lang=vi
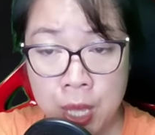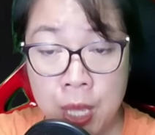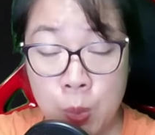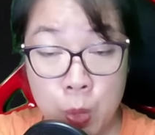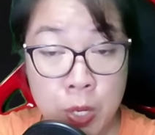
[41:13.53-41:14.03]

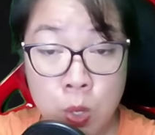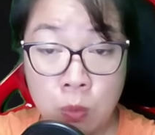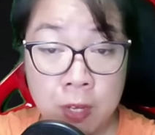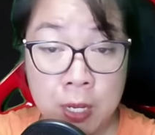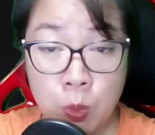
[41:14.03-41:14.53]
Nguyễn Thục
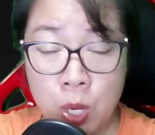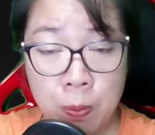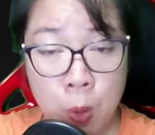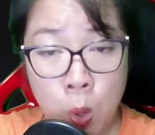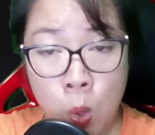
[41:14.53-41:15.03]
Vân tuyên
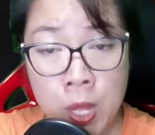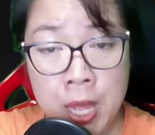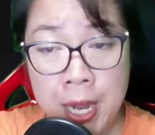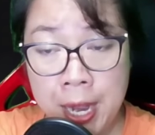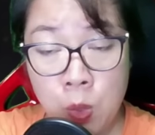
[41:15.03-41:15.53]
bố,
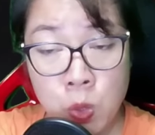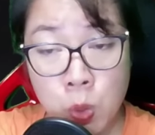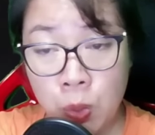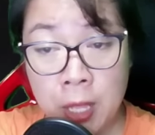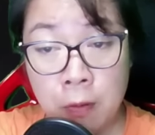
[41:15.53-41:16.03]
nếu dụ
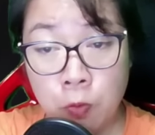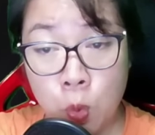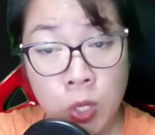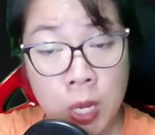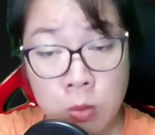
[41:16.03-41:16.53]
thiên
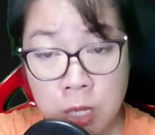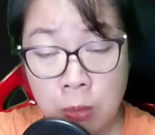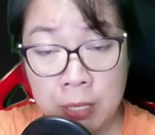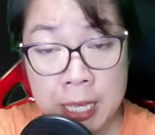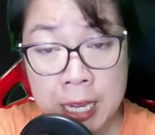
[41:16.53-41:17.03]
vũ không đồng
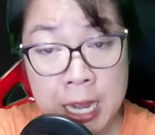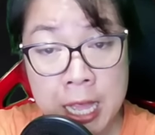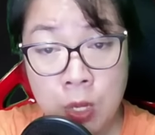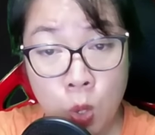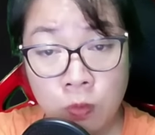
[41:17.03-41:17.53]
ý ly
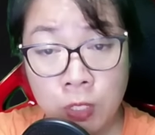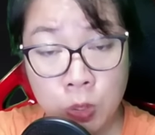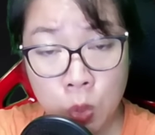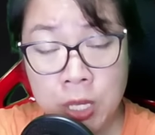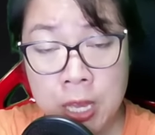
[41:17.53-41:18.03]
hôn với
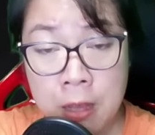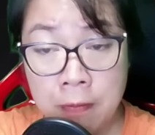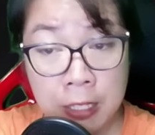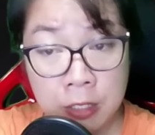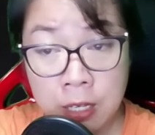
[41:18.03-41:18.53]
tôi
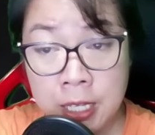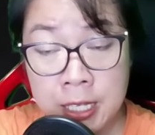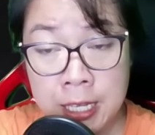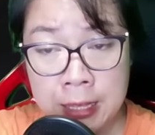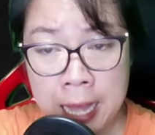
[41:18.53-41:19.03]
và cưới
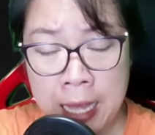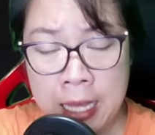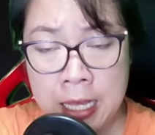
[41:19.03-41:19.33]
chị ta,